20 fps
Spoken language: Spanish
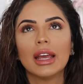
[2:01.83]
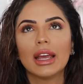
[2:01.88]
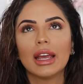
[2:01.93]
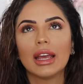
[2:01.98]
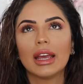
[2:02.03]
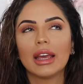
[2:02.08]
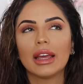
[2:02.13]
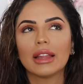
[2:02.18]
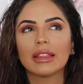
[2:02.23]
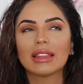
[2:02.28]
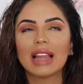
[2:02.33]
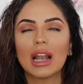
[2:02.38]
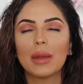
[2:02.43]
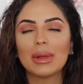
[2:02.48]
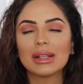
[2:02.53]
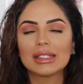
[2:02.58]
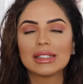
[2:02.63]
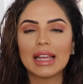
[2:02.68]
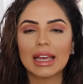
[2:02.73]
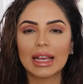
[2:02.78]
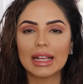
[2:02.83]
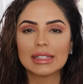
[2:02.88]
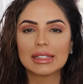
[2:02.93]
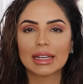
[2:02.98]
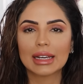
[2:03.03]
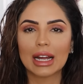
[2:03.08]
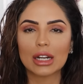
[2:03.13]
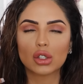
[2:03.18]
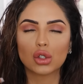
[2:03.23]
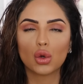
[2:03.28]
eh, tal vez dejen
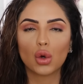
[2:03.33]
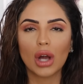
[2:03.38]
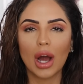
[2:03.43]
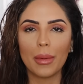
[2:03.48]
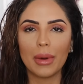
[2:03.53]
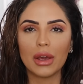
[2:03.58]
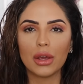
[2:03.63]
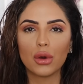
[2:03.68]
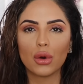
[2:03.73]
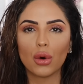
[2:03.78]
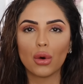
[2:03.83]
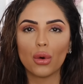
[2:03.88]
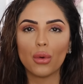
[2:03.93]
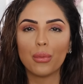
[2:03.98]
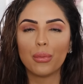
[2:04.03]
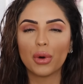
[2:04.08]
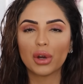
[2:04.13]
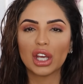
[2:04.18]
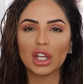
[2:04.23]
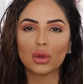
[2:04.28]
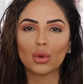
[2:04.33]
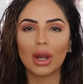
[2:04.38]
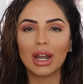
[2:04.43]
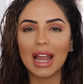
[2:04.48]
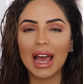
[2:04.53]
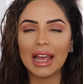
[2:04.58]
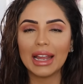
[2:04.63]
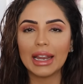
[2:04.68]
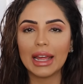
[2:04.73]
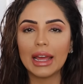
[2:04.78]
secar su cabello un poquito al
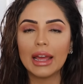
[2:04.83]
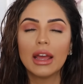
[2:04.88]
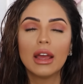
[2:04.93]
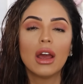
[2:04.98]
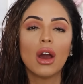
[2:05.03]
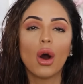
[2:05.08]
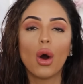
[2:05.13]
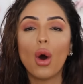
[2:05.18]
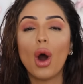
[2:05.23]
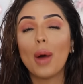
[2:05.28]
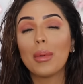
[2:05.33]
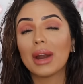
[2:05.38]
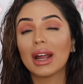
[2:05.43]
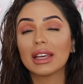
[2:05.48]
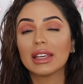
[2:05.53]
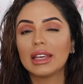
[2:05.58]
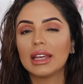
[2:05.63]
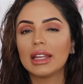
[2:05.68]
aire o habrá